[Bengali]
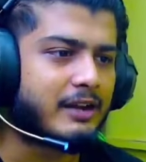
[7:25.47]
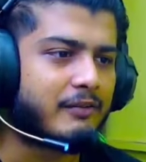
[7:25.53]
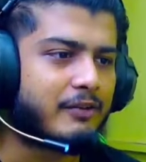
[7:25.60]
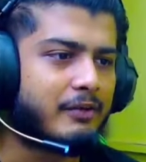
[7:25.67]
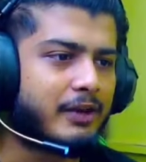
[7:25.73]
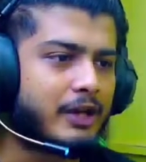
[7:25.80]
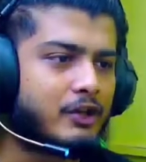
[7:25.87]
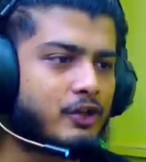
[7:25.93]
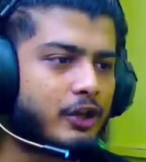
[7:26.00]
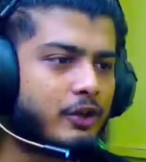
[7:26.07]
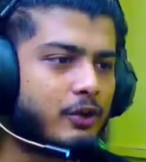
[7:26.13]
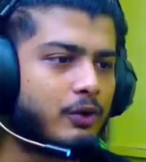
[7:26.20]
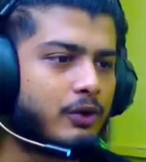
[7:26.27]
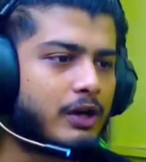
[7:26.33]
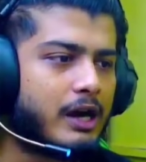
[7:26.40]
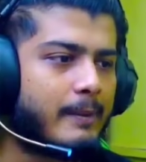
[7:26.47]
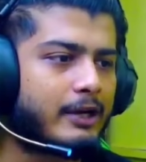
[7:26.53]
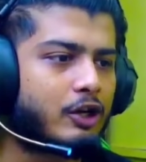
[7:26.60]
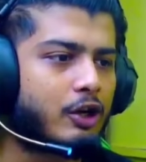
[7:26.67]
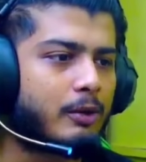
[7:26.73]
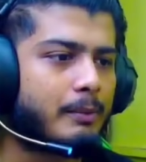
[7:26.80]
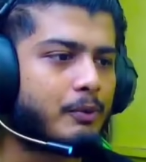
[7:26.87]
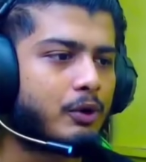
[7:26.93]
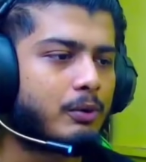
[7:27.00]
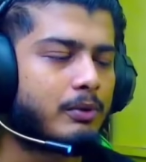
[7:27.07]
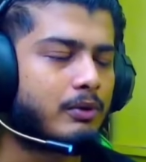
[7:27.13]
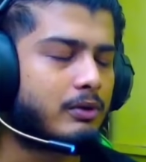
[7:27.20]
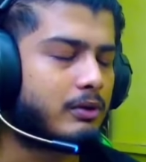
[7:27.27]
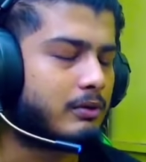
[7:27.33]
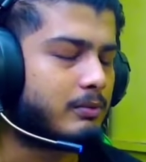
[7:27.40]
ফ্রি ফায়ারে জয় হোক আবার টপ আপ করবো
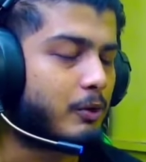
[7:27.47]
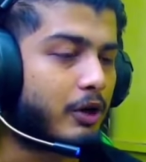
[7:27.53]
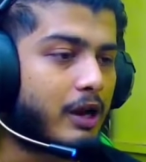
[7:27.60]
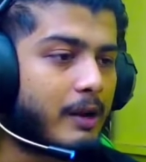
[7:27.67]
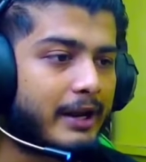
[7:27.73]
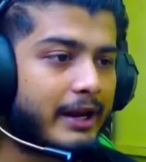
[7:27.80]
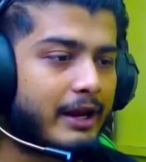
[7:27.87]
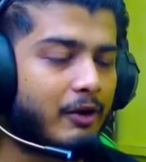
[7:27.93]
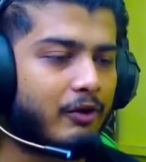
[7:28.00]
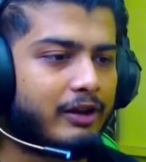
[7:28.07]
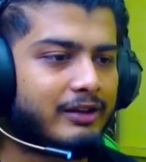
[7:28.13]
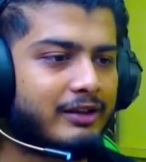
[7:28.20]
পরে আমার অ্যাকাউন্টে